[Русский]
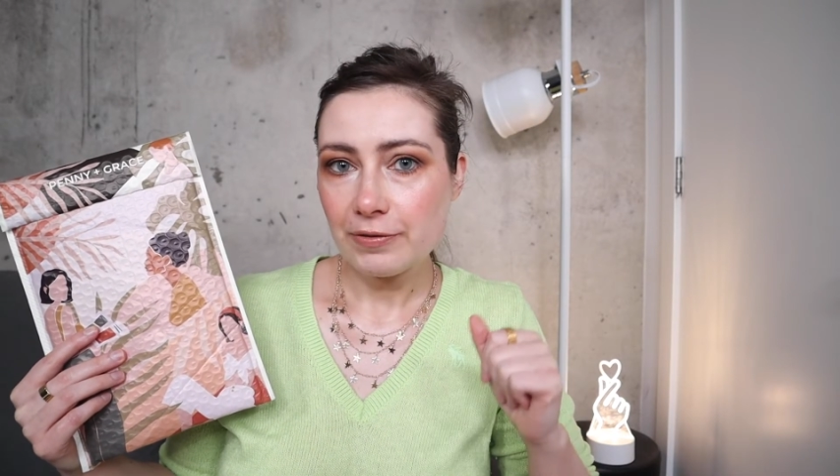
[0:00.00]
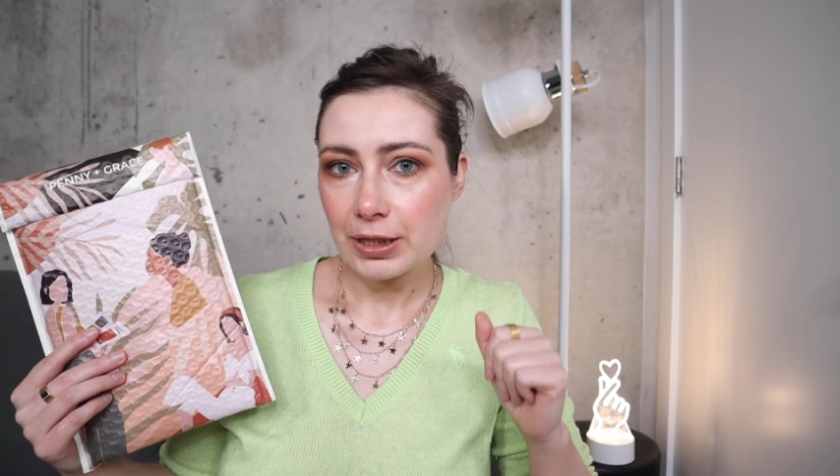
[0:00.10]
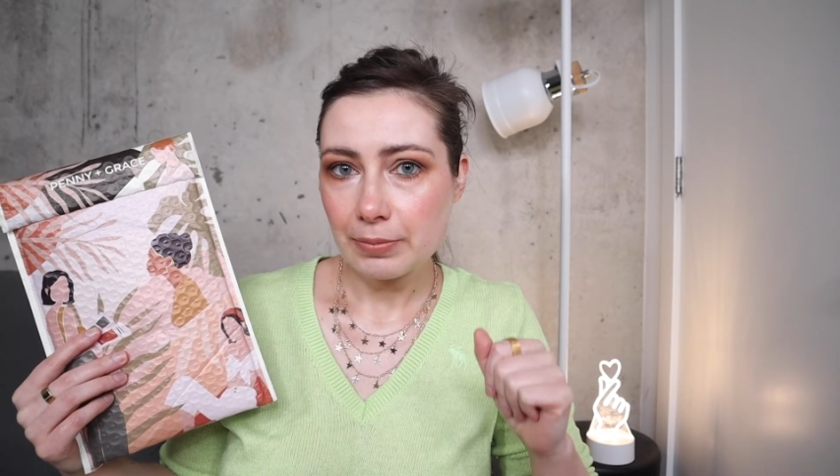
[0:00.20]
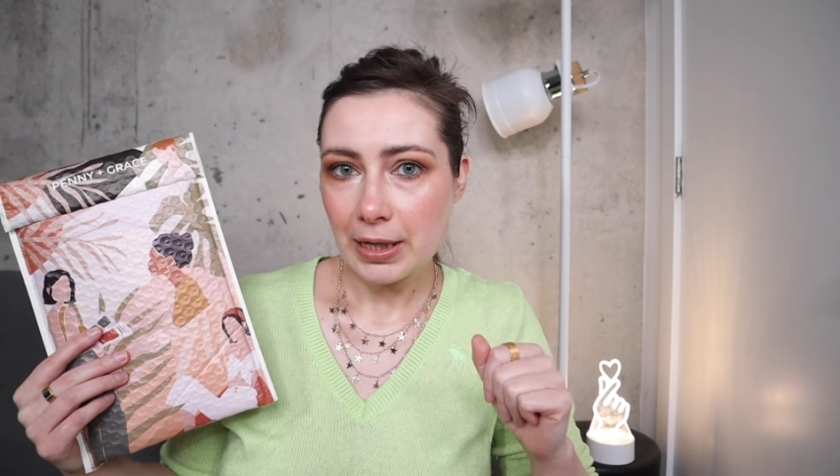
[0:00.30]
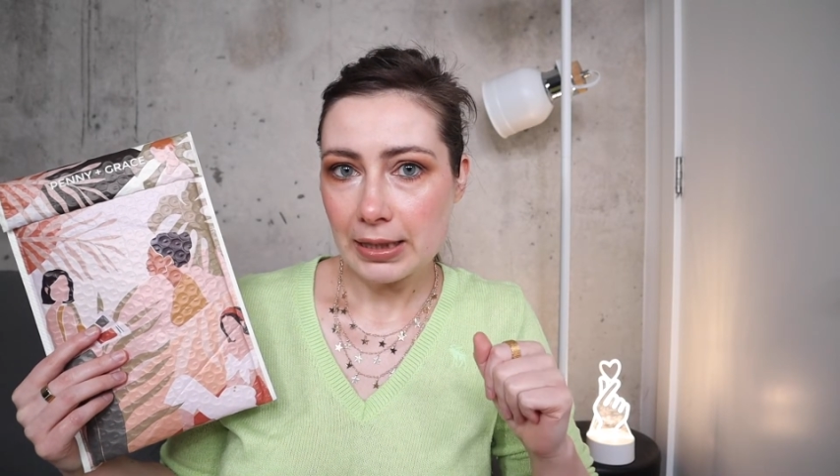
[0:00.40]

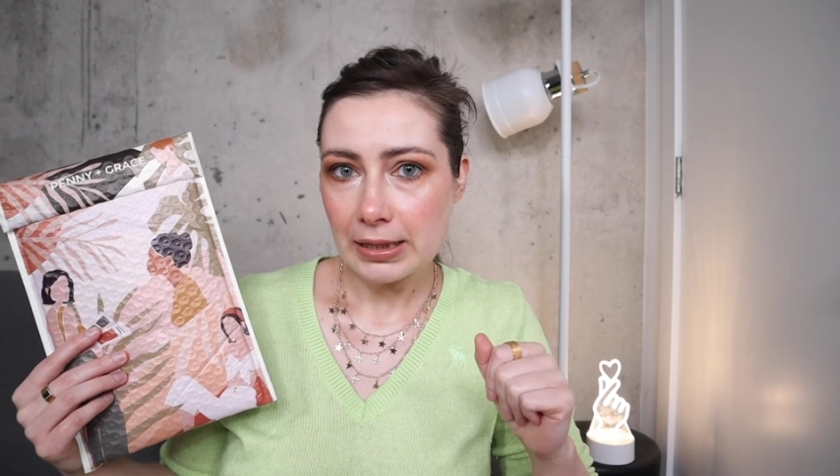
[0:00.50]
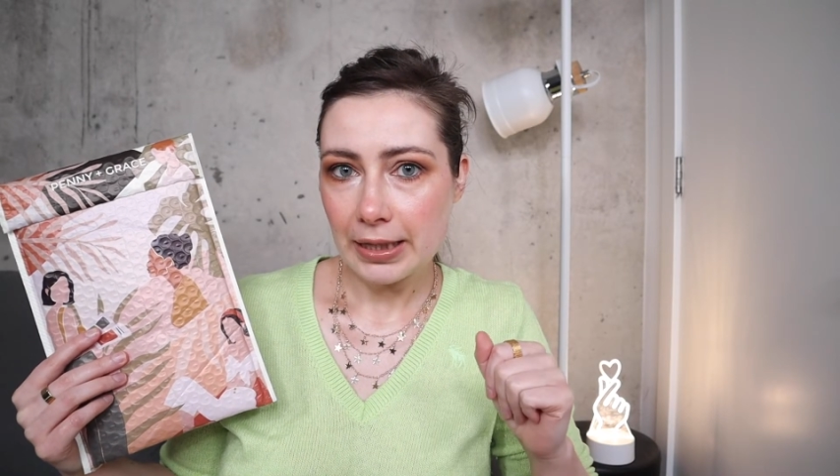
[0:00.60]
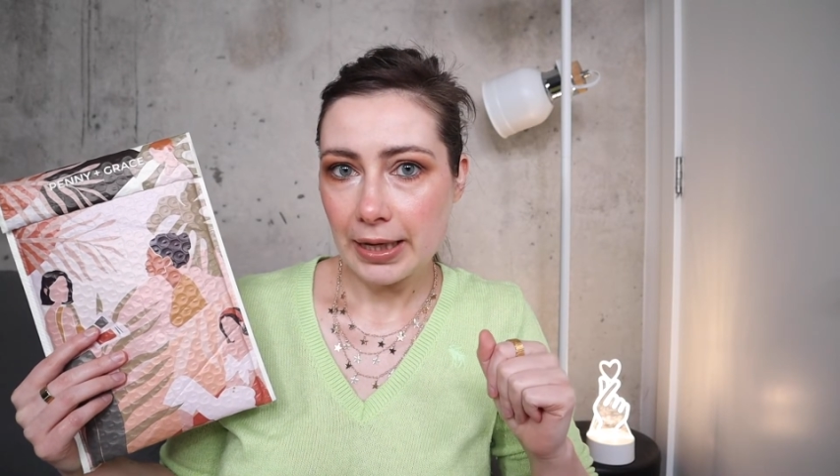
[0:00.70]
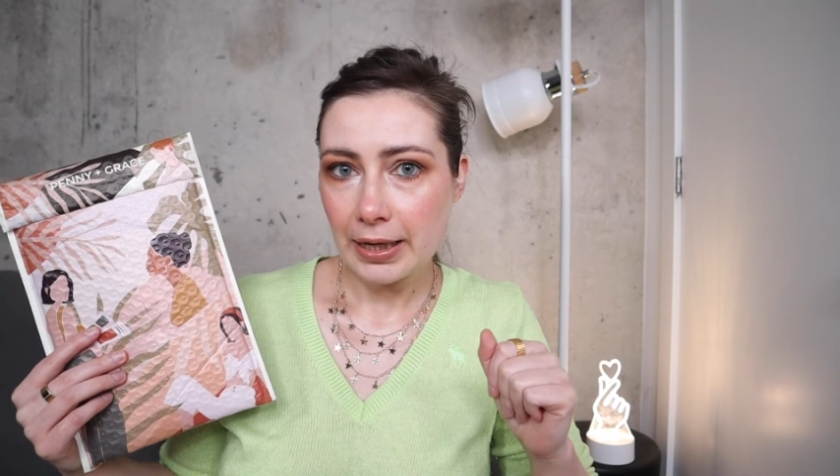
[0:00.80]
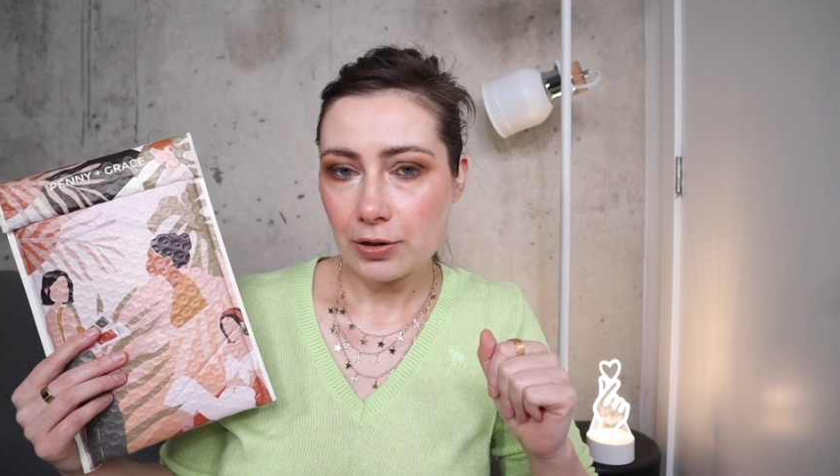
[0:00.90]

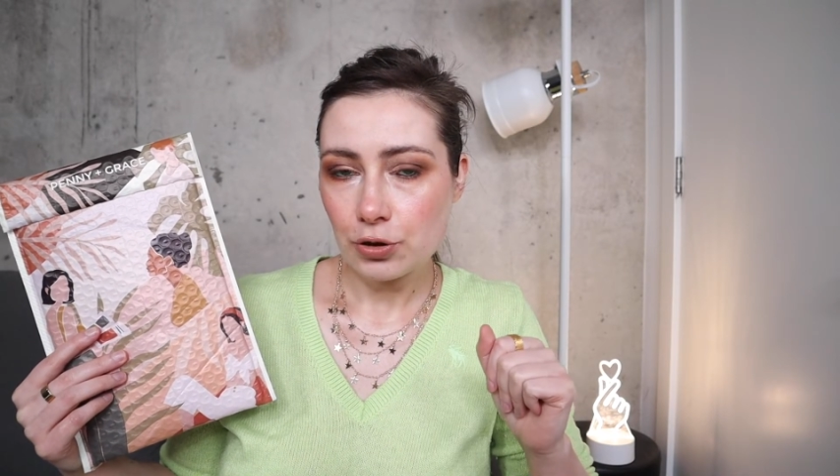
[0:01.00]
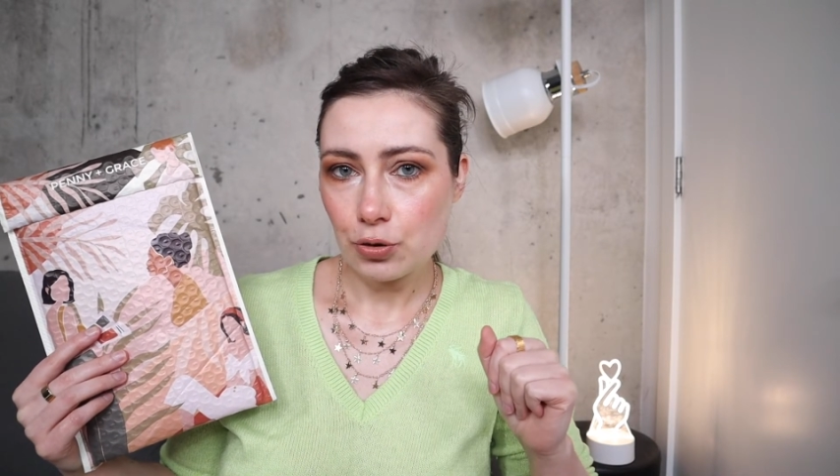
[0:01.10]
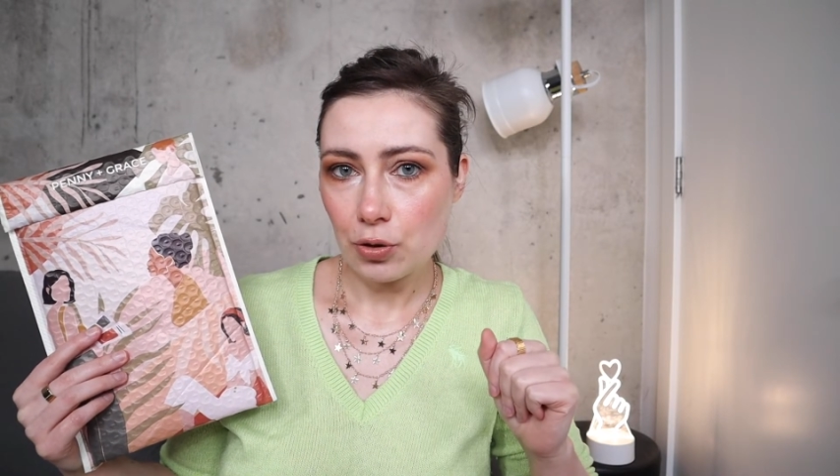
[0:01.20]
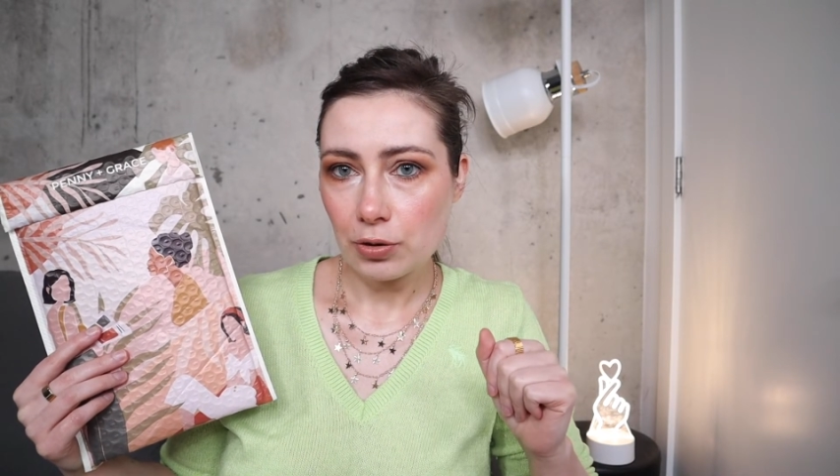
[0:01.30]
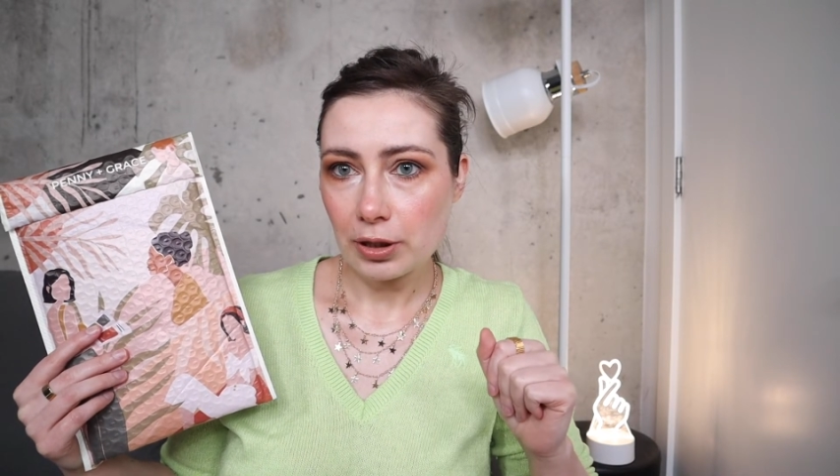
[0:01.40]
18
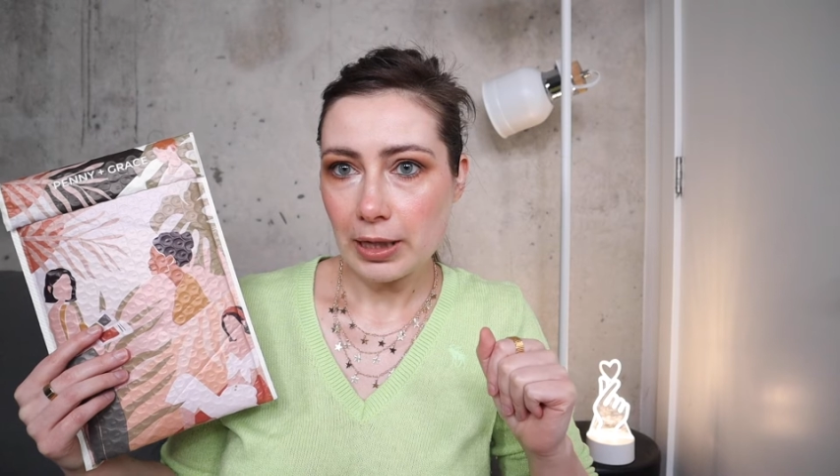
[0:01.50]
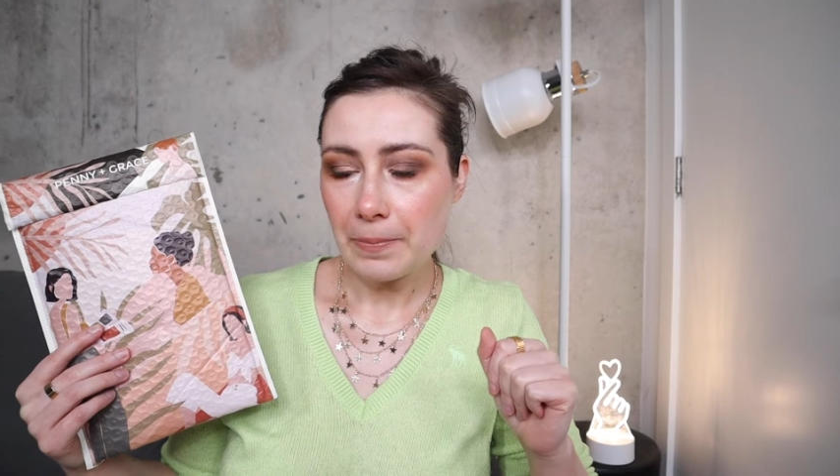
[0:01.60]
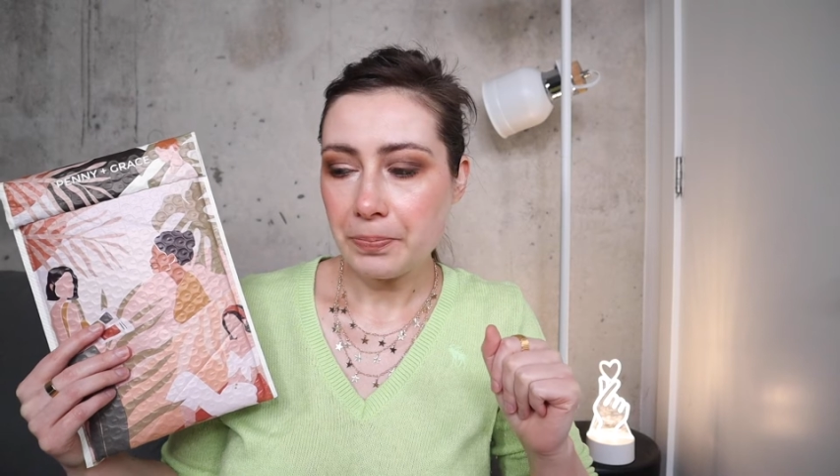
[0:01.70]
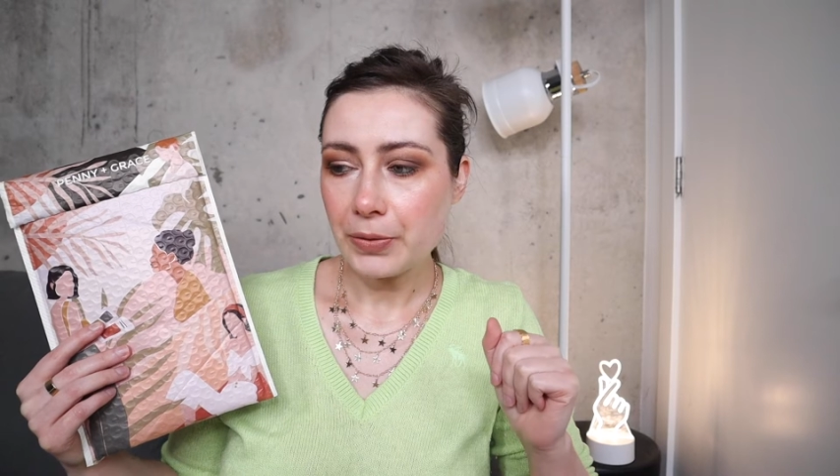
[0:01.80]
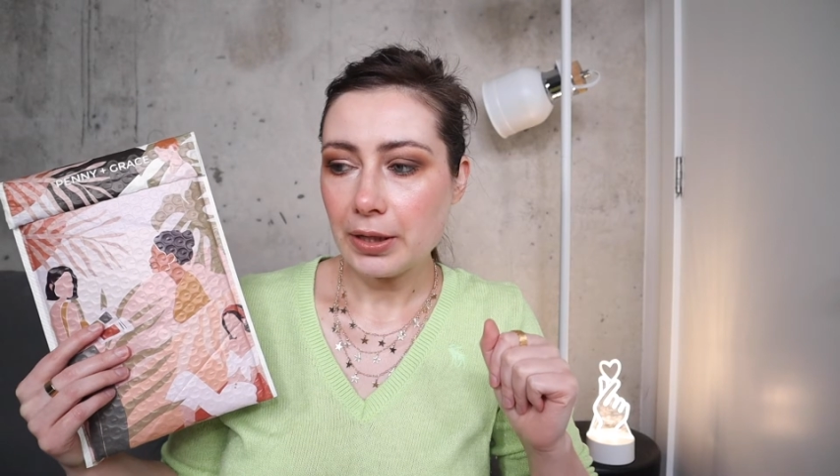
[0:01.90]
золото, да,